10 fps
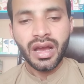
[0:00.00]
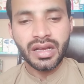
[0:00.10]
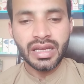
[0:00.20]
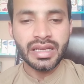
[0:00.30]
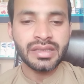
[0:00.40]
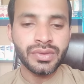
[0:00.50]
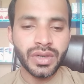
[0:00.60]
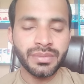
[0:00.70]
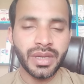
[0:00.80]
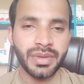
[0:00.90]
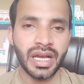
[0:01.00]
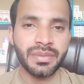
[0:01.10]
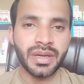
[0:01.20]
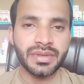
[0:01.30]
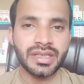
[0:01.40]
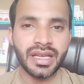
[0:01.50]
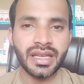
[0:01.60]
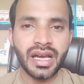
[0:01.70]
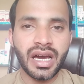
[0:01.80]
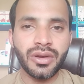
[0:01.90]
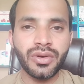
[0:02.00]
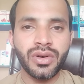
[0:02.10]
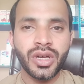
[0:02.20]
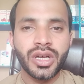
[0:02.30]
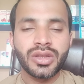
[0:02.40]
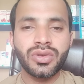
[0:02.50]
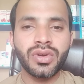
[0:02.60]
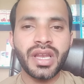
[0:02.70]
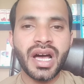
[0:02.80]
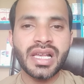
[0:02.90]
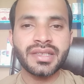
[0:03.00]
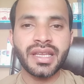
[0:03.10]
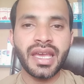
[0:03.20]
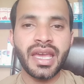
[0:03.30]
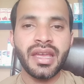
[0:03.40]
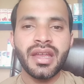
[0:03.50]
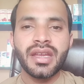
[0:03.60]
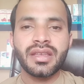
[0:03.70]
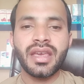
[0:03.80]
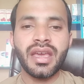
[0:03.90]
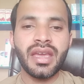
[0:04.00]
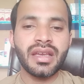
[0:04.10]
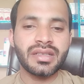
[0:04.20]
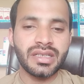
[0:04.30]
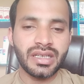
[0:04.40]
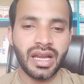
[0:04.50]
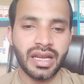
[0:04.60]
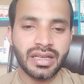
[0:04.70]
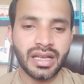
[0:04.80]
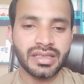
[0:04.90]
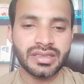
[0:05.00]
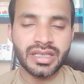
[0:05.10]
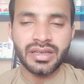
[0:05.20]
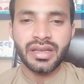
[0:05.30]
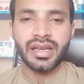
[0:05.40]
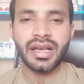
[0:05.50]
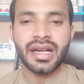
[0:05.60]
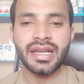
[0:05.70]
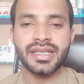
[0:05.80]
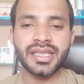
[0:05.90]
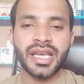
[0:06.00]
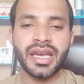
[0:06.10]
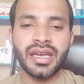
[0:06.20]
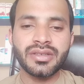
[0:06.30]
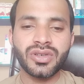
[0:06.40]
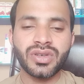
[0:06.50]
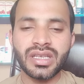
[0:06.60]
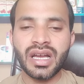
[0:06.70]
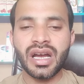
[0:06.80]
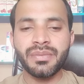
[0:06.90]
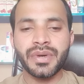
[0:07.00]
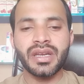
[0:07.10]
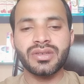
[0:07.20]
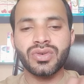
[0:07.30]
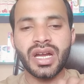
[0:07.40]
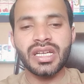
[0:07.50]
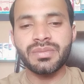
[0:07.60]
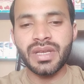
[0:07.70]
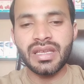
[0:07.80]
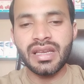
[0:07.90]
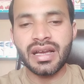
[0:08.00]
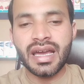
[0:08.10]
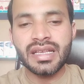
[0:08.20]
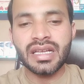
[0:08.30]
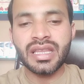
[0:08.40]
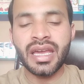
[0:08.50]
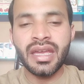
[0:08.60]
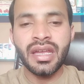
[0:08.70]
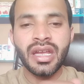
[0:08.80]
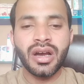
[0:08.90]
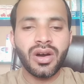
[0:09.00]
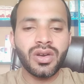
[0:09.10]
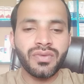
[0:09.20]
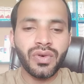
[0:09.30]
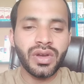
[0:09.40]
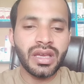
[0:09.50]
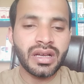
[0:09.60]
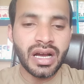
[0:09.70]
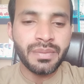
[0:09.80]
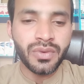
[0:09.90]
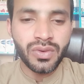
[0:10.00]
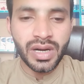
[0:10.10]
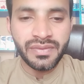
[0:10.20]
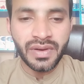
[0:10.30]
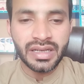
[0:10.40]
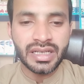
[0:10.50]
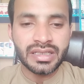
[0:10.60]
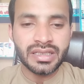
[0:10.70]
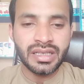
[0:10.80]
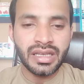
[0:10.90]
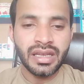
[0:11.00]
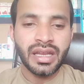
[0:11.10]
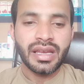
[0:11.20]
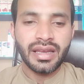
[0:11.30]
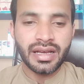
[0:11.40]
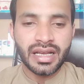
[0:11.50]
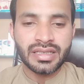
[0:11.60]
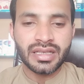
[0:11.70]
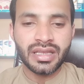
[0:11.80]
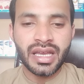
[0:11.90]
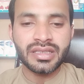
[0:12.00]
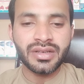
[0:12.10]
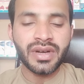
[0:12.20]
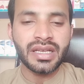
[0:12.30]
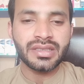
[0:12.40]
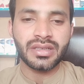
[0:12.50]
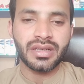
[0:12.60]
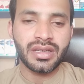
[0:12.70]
अगर इस सूरत में भी आपका मसला ना हल हो तो लास्ट है कि एक सिटीराइड का इंजेक्शन लगाया जाता है जो कि यहाँ पर जॉइंट में ही लगाया जाता है और वो एक आपको क्वालिफाइड डॉक्टर ही लगा सकता है अदरवाइज़